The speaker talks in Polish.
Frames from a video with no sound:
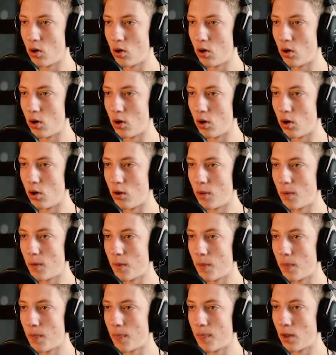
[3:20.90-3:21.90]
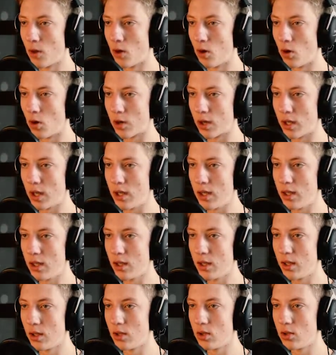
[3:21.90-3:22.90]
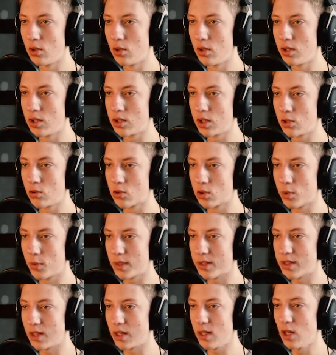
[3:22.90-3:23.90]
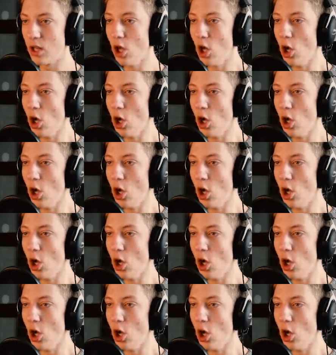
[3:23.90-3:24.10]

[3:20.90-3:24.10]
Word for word: O, okej. Okay. Jeszcze tu są lasery.